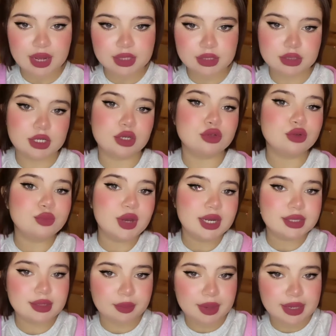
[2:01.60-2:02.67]
اللي غتحتاجو
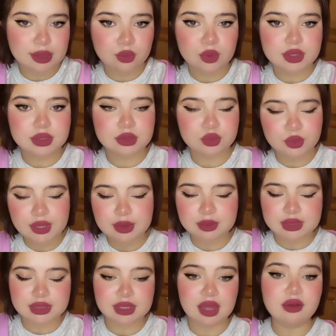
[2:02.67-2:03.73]
بواحد الثمن اللي هو زوين
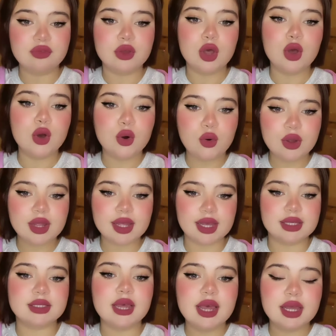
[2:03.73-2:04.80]
بزاف
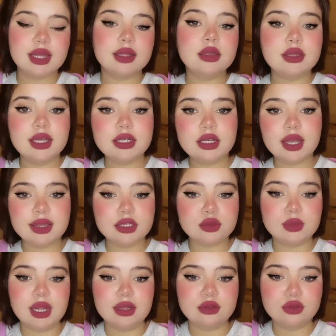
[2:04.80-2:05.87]
ورخيص كنت ديجا
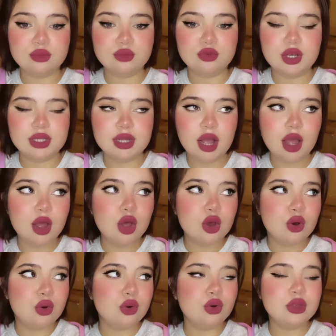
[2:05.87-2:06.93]
خديت من عندهم وحده
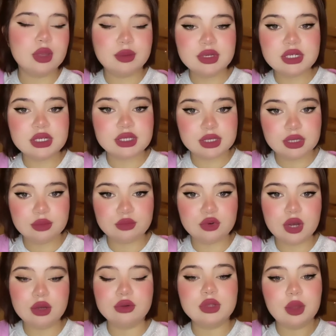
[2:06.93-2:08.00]
ودابا شي 6
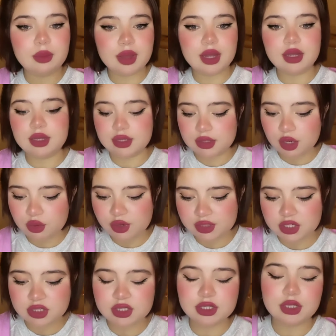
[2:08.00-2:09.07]
موا ودابا آه، داروا
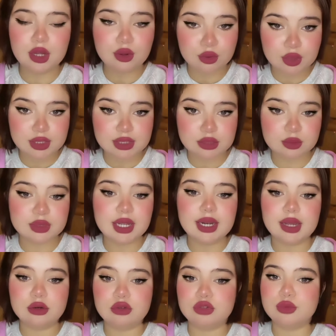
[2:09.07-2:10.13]
وحده جديده وخديت منها
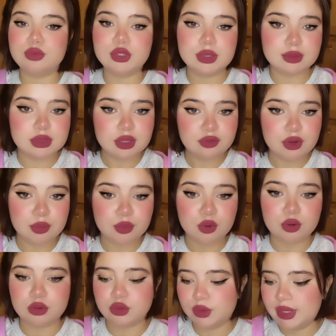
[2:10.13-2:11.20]
لانه عجبوني بزاف لي
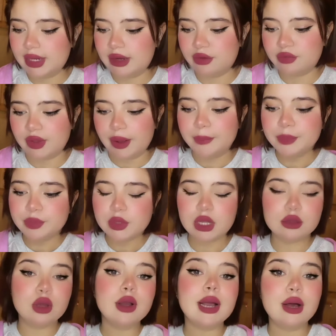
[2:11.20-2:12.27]
برودوي اللي فيها
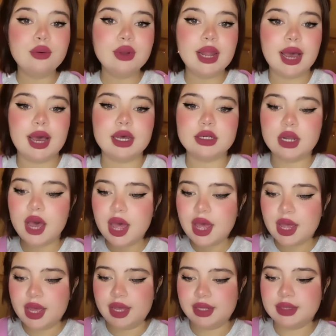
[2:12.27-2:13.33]
دونك اول حاجه
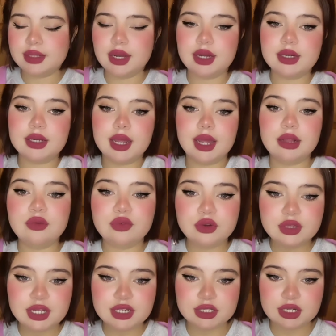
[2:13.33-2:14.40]
عندنا هاد
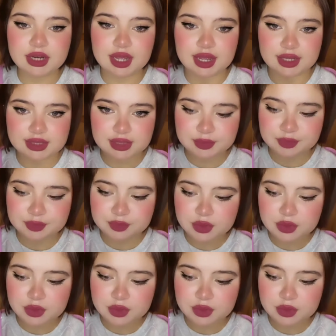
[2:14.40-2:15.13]
الفونديشن هادي